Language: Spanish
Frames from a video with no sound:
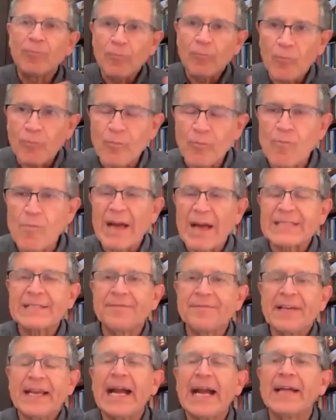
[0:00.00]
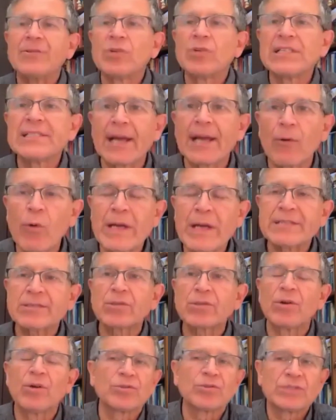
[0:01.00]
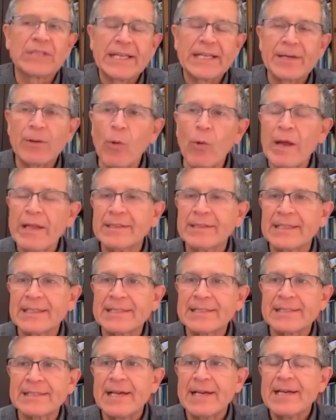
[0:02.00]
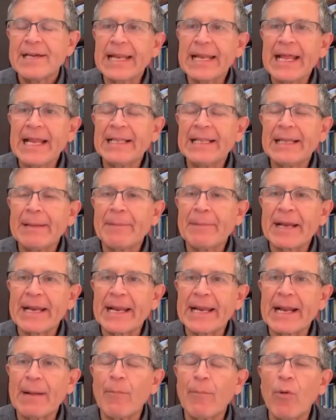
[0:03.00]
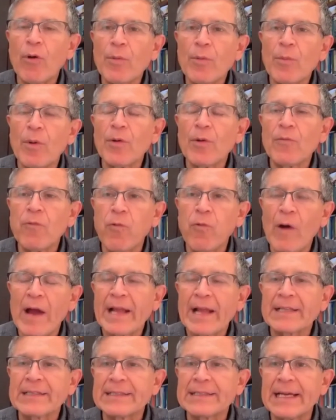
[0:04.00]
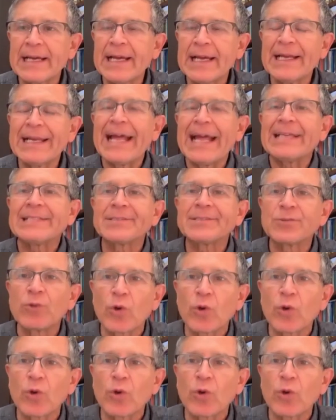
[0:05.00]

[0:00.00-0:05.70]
masificando el secuestro, los delincuentes se meten en él de manera muy, muy fuerte.